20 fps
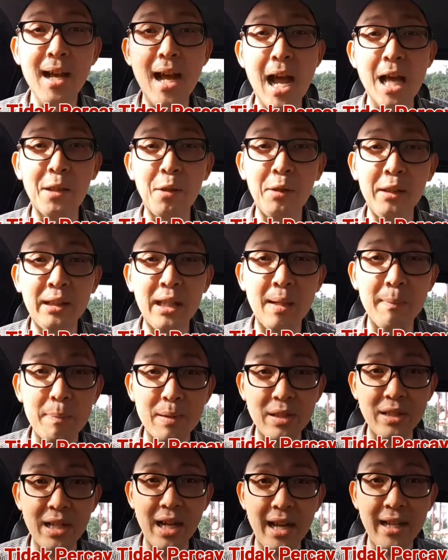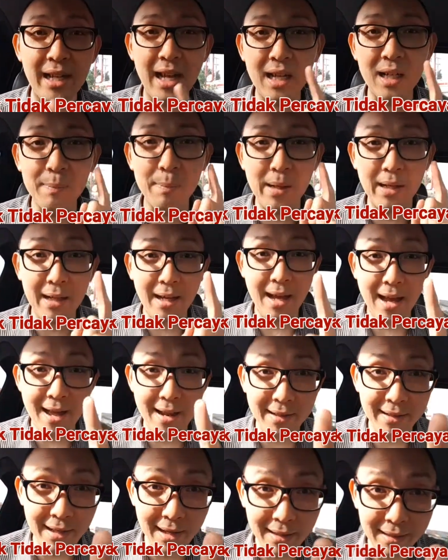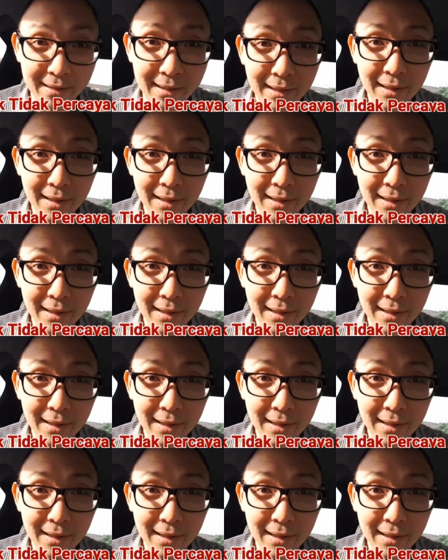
atau tidak percaya kepada Anda.